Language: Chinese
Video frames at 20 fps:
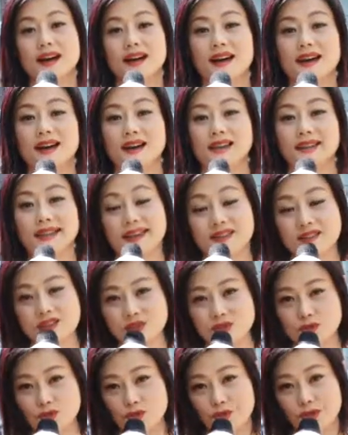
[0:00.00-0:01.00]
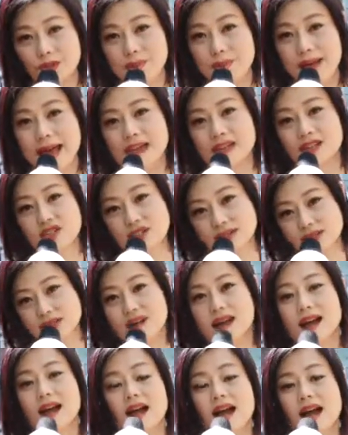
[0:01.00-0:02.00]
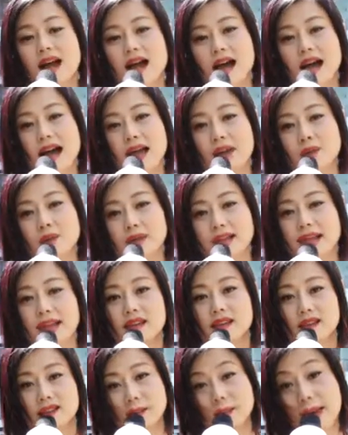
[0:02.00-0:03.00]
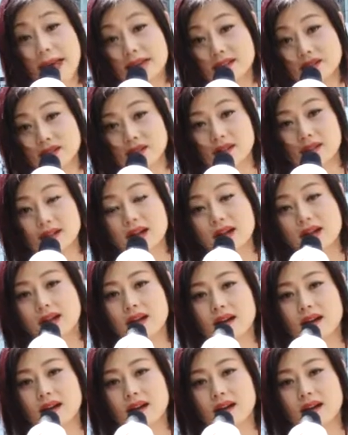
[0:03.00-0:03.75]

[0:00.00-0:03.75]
呃电视剧的拍摄啊，还有电影的拍摄，